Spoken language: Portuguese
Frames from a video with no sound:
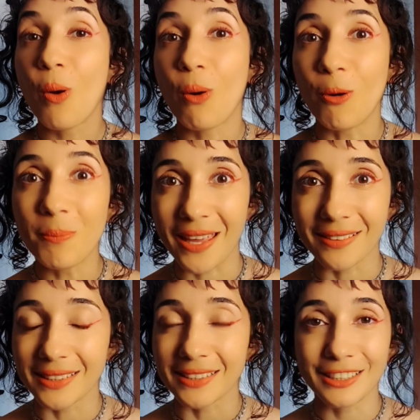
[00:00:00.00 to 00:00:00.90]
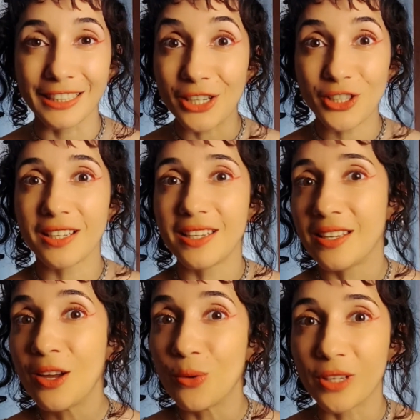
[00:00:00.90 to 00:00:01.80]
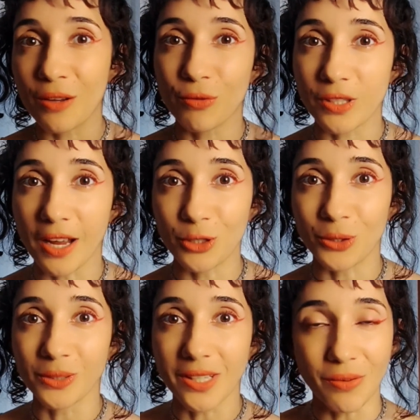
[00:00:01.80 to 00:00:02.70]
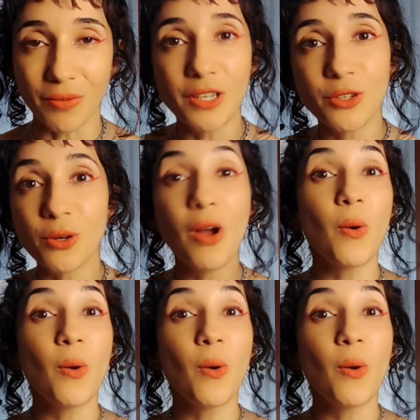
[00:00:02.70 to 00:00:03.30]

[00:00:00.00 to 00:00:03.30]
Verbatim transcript: comenta, deixa aí o que, que você achou desse vídeo,